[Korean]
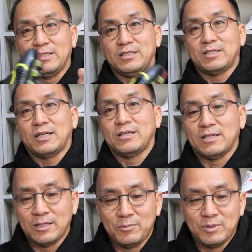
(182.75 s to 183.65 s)
AG
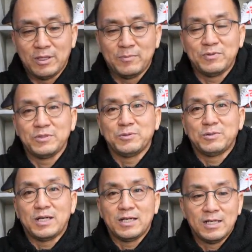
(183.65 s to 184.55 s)
사이 아니면
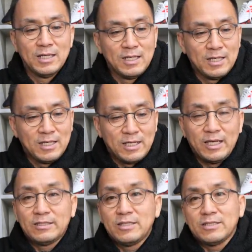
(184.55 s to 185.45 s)
FG와
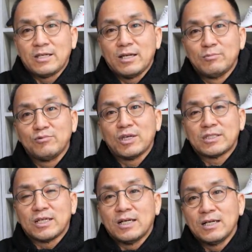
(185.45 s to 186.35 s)
HG 사이
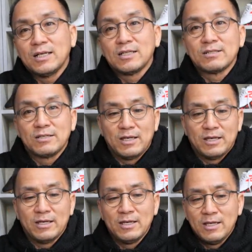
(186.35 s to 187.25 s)
무게차
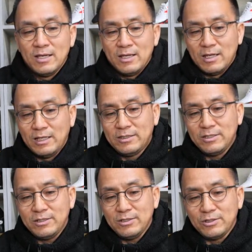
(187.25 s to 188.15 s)
그게
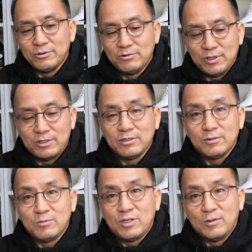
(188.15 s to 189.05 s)
HG인 경우에는
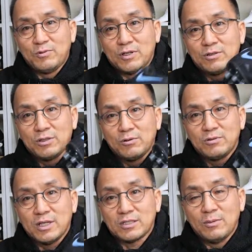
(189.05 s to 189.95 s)
지금 TM4 같은
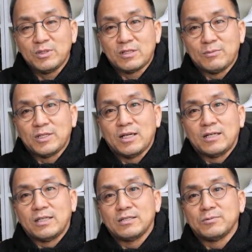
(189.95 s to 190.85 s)
경우는 약 30g
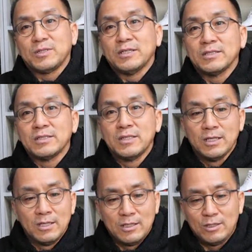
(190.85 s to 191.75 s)
차이가 나지만
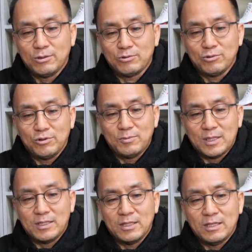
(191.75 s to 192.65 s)
이것도
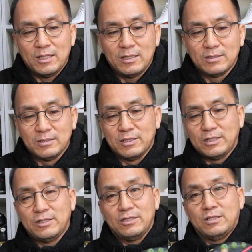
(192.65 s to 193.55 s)
만약에 그
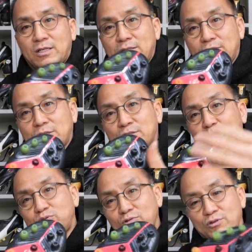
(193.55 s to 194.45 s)
HG가 이렇게 저
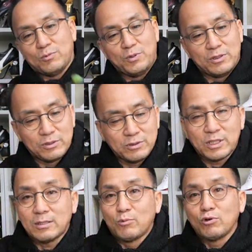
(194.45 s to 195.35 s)
풀로 덮여 있는지 그건
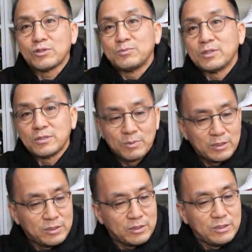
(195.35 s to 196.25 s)
잘 모르겠습니다. 지금
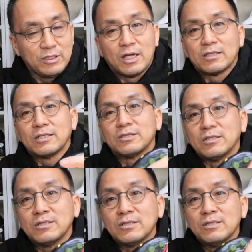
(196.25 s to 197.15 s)
HG 기억이 안
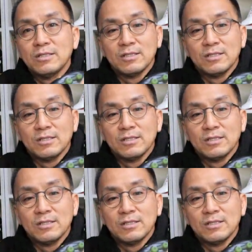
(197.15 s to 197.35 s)
나서.